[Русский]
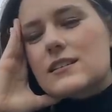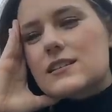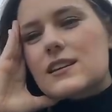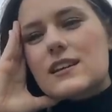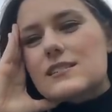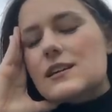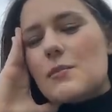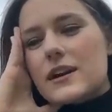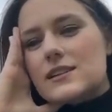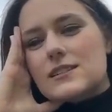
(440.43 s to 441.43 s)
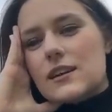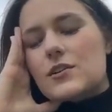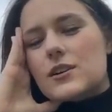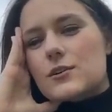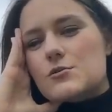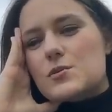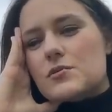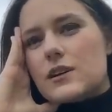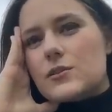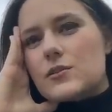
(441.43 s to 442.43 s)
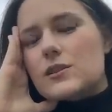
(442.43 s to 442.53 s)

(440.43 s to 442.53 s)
Иногда я сама не знаю, как я успеваю.